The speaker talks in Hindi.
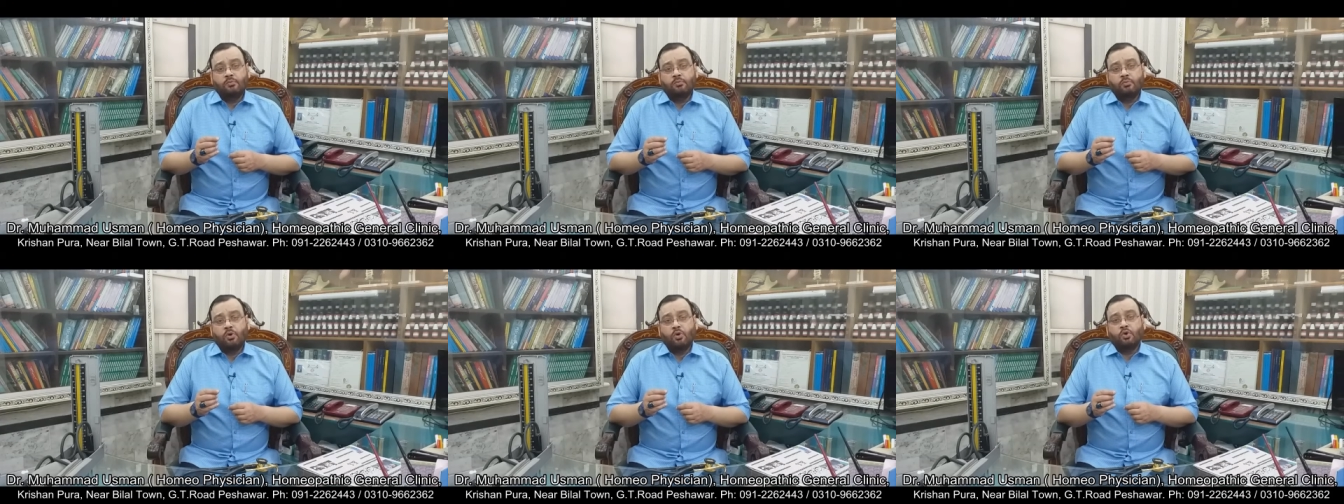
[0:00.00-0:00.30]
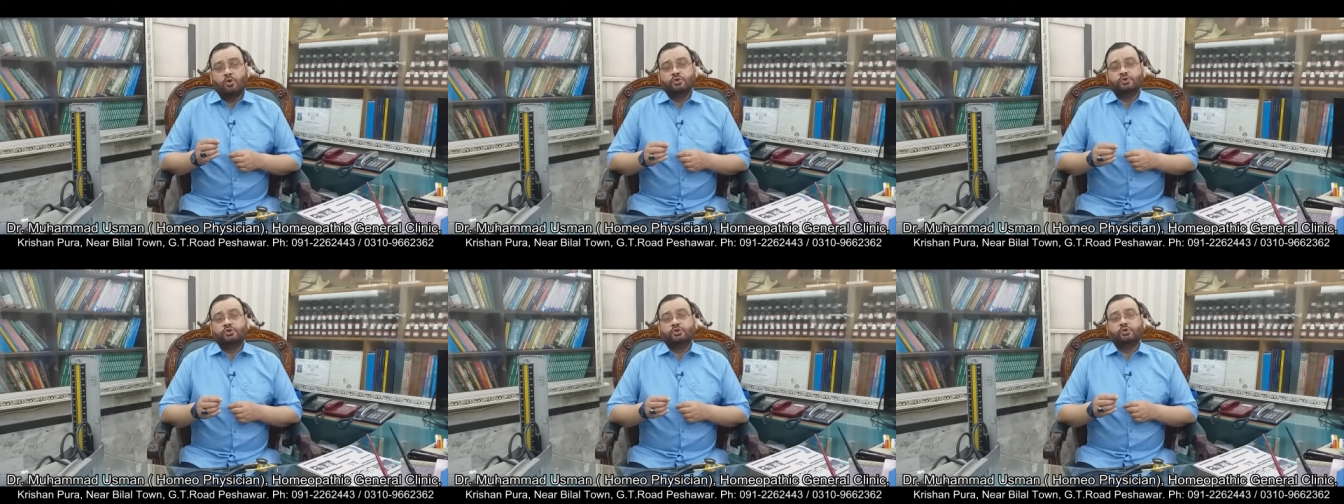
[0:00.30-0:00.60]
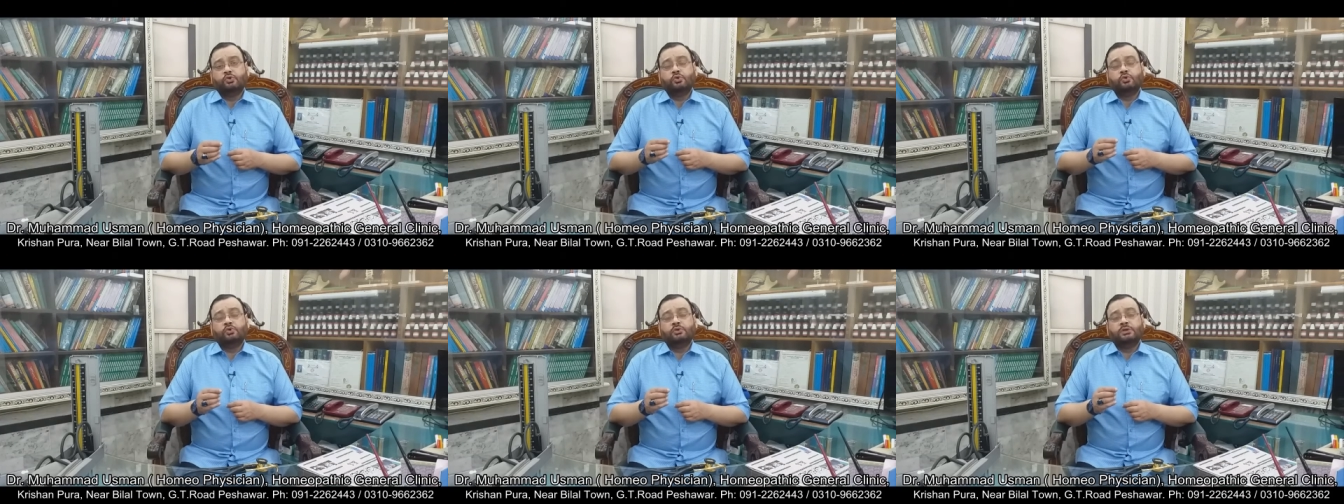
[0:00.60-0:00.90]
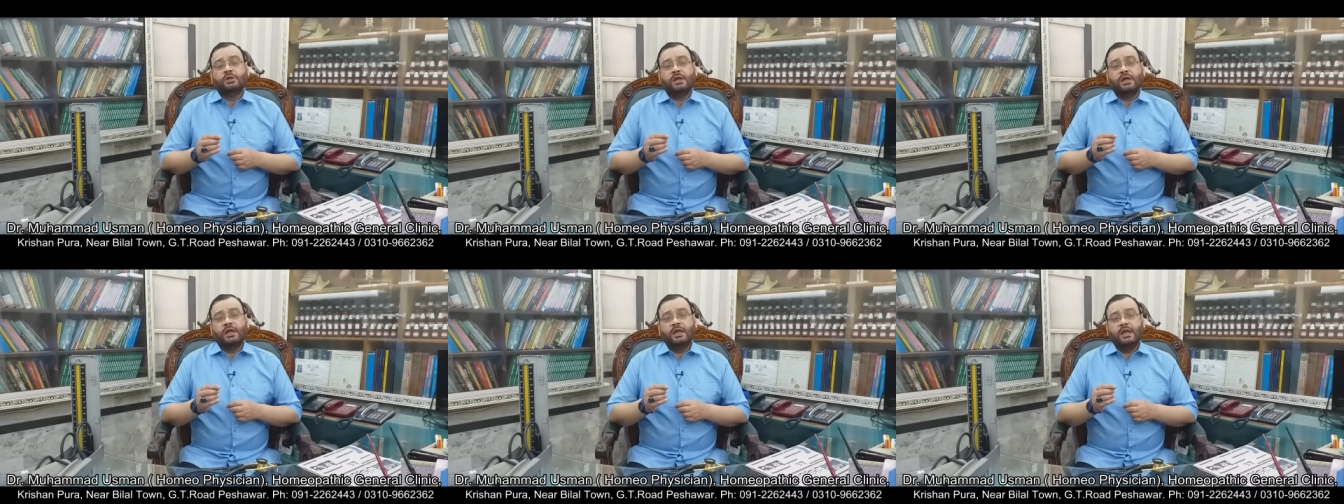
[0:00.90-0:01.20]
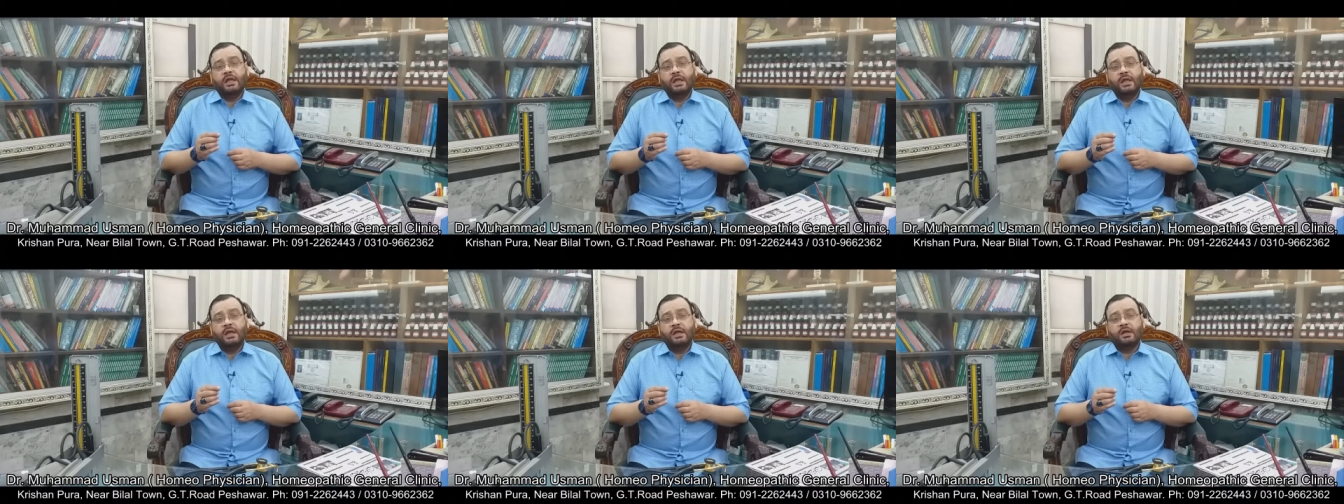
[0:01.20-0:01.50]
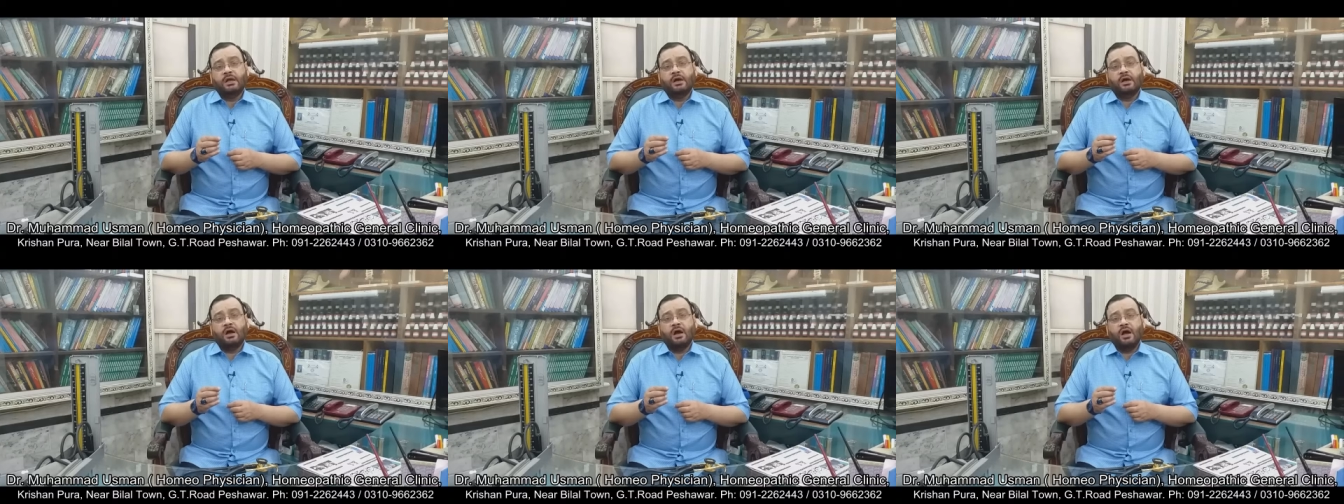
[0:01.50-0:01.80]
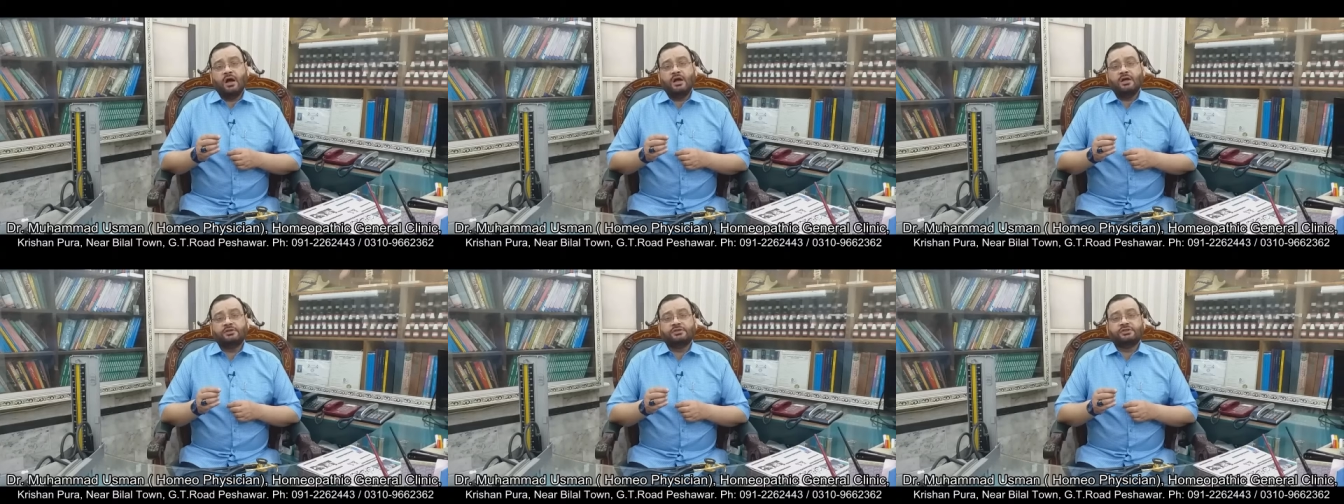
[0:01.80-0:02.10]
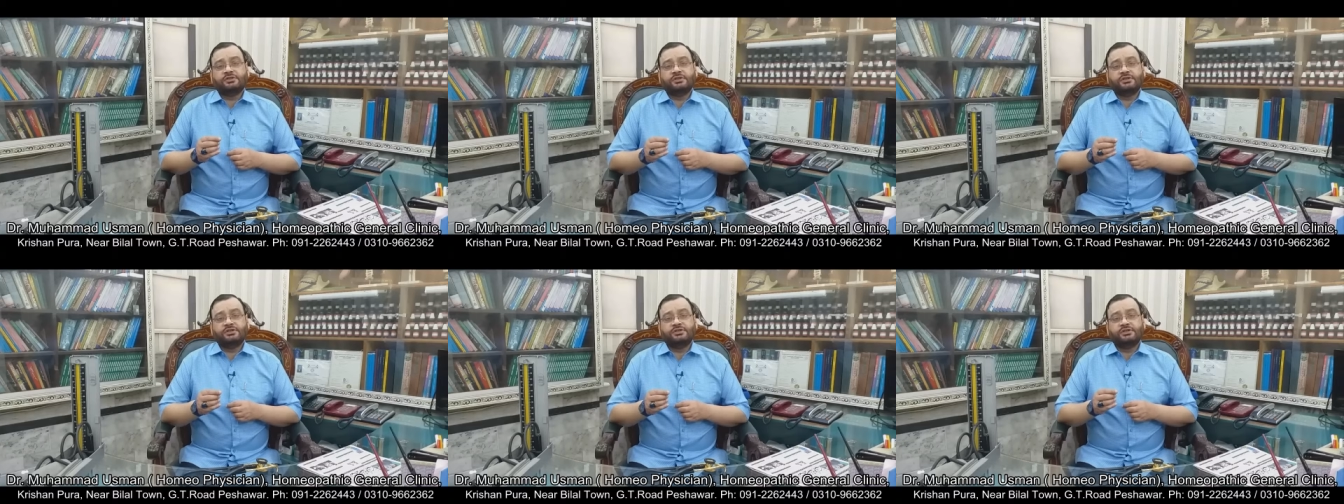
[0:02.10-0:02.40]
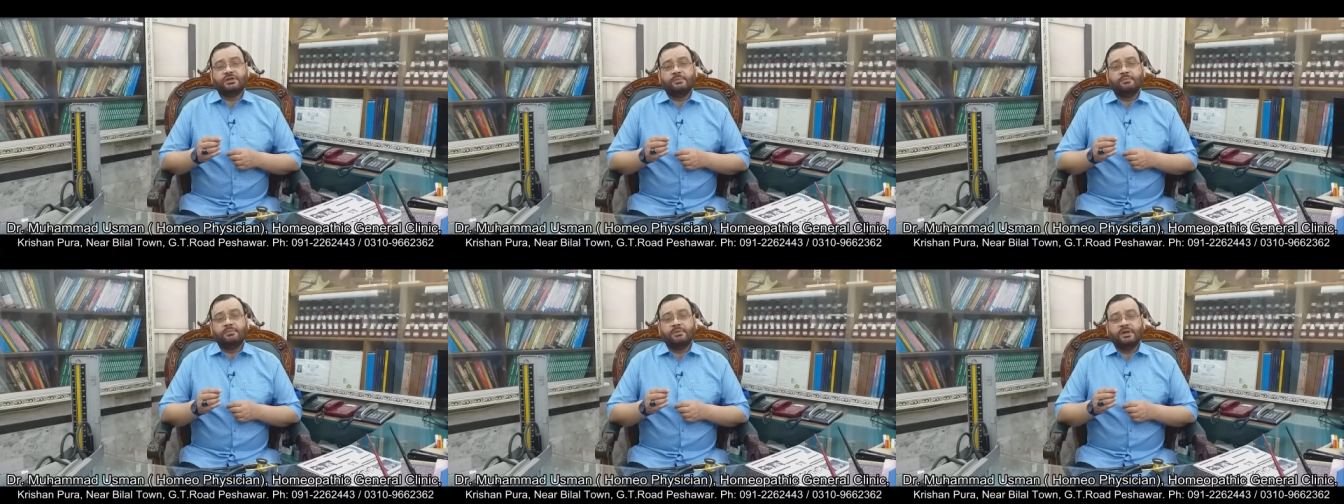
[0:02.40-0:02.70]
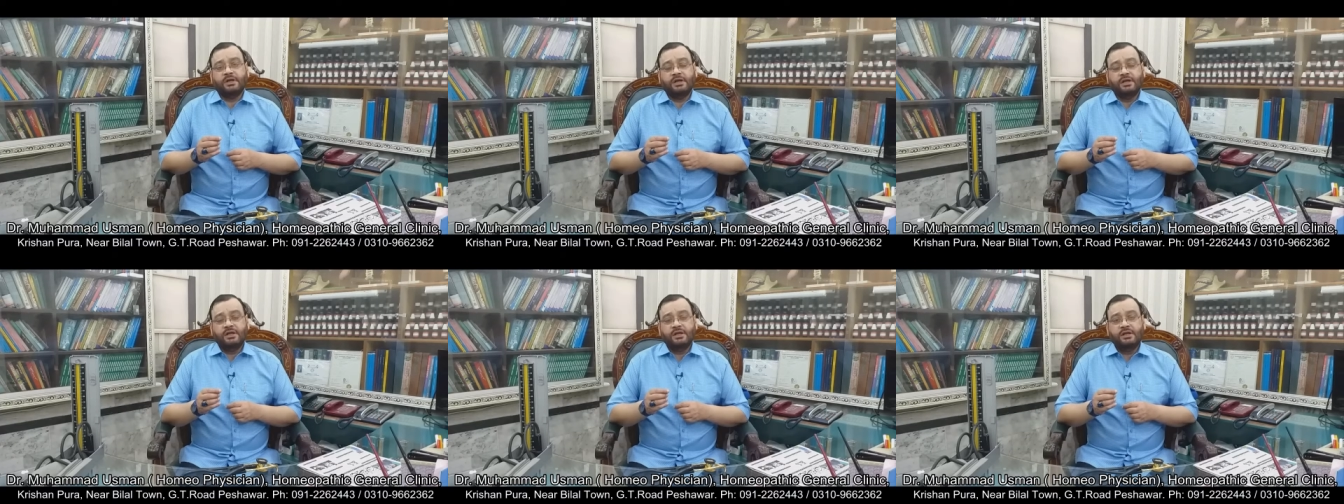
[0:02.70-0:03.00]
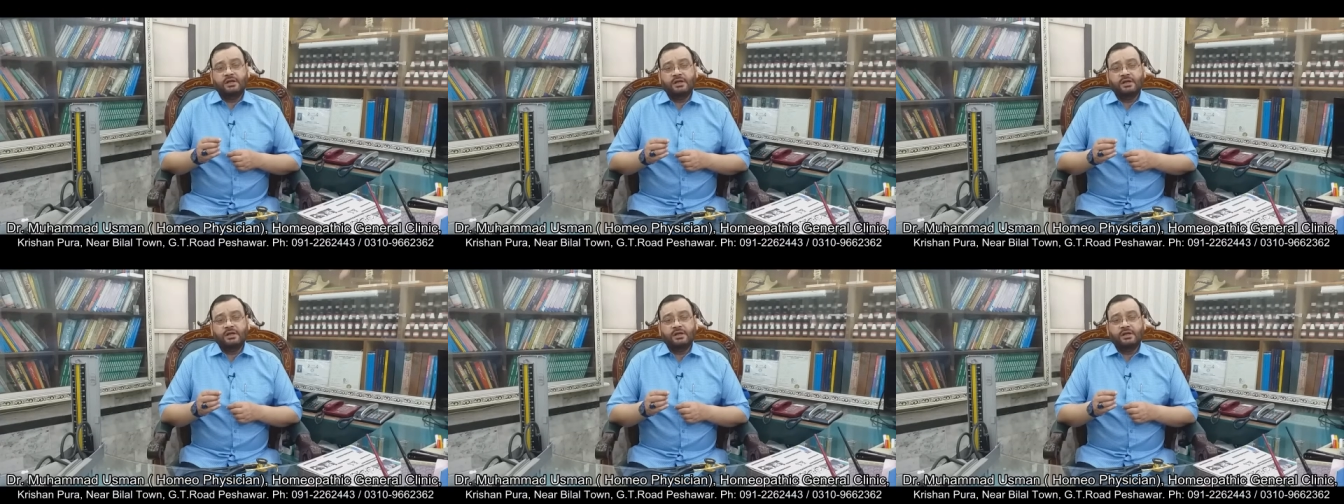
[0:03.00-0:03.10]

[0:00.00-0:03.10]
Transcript: मौजूद एक ख़ास किस्म के